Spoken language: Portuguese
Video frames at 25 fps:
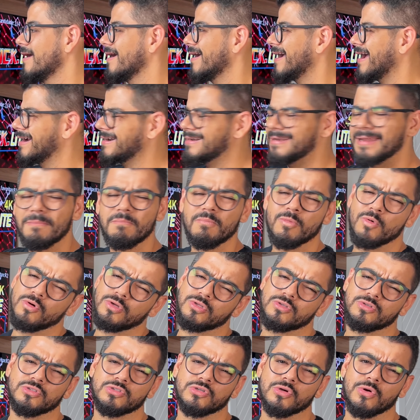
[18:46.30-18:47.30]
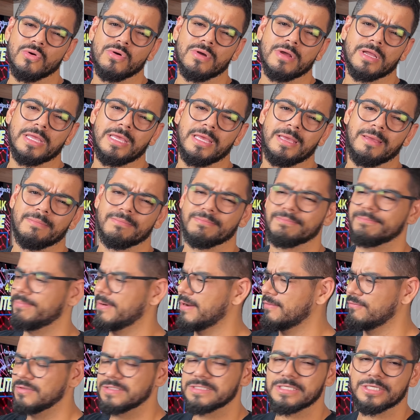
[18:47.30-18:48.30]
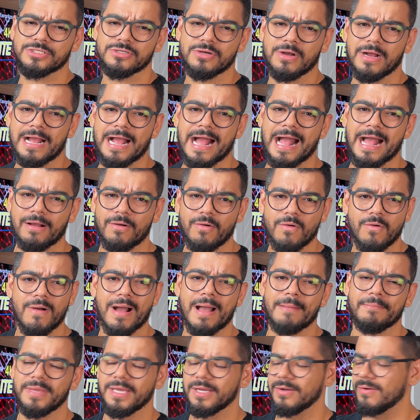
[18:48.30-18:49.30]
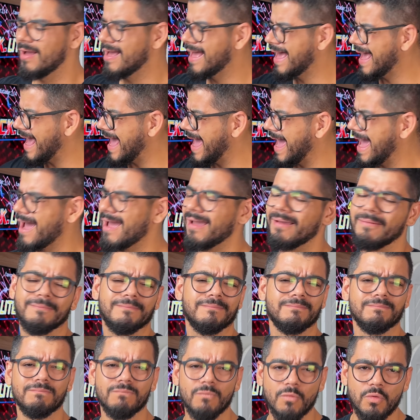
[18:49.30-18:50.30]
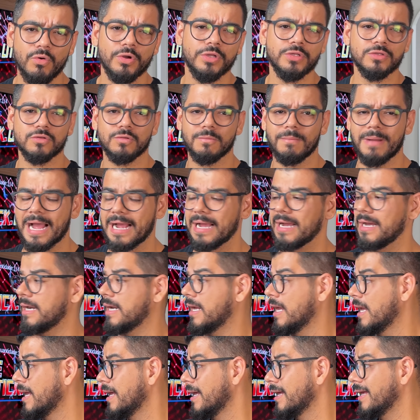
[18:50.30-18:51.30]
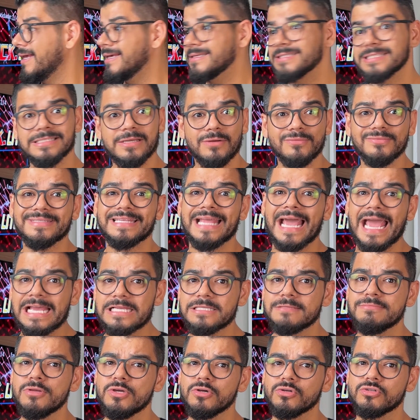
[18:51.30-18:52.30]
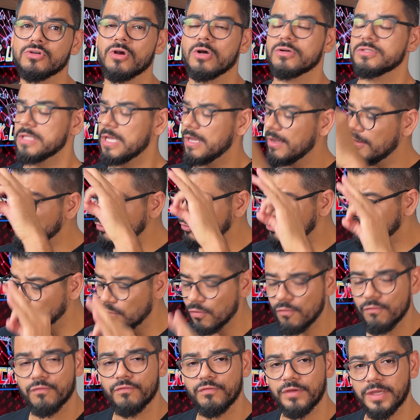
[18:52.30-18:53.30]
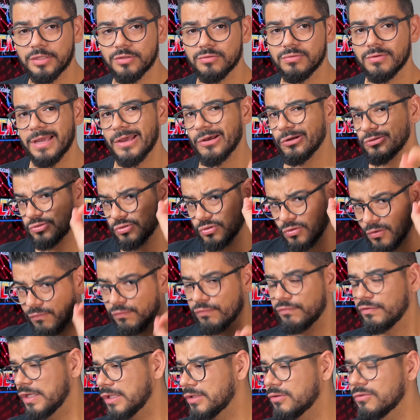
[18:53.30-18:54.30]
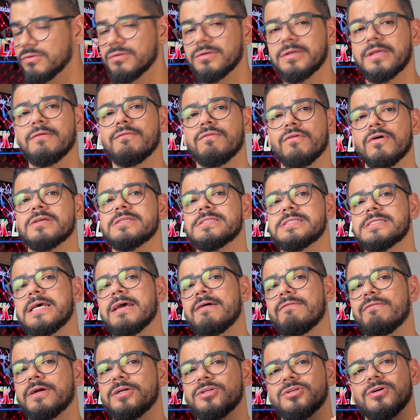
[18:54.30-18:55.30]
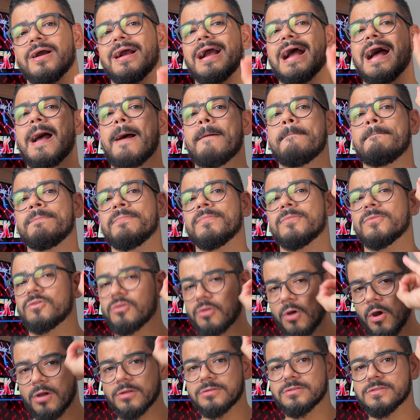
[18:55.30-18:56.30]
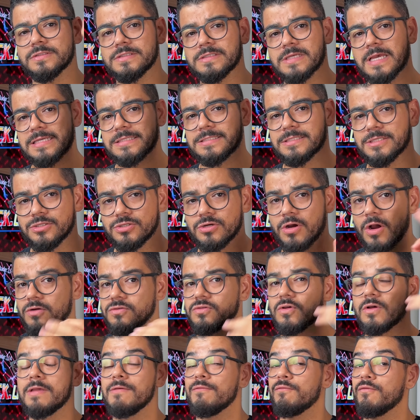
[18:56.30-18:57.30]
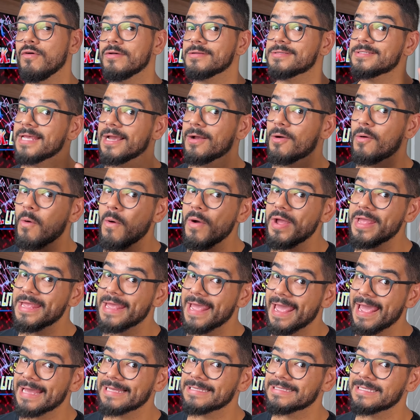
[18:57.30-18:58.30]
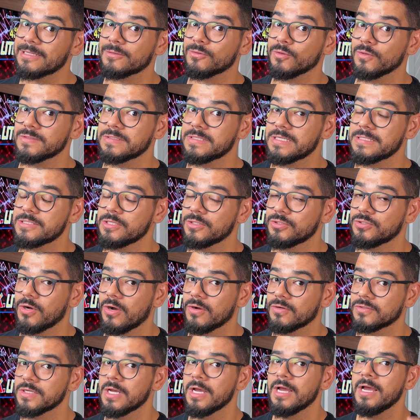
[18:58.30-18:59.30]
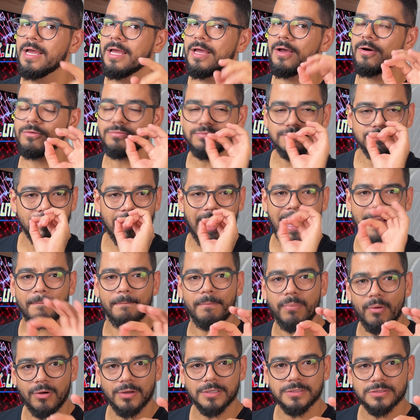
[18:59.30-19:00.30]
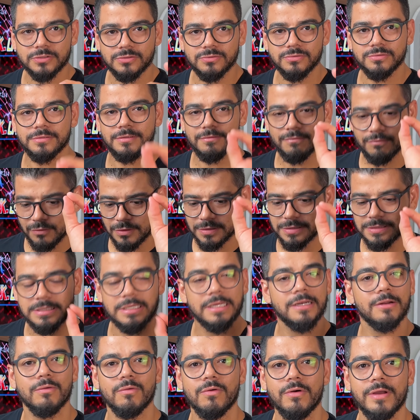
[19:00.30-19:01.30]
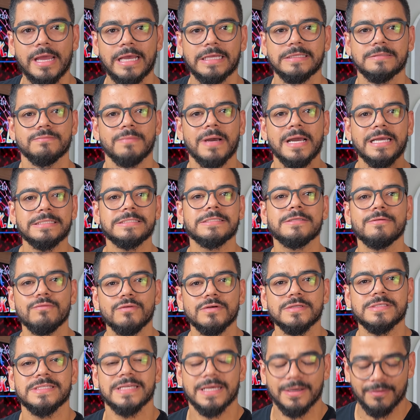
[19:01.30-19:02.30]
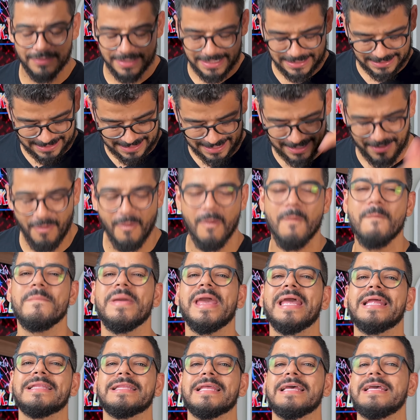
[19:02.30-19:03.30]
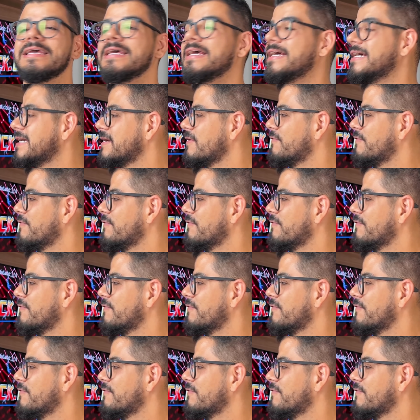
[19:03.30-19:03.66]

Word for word: Ah, tem muito jogo aqui para você jogar com o um amigo é muito bacana. E são 10 mil jogos. Eu duvido, eu duvido que você vai jogar todos esses jogos, ou que você conheça todos esses jogos. Eu aposto que você não conhece, mas se você conhecer, comenta aí.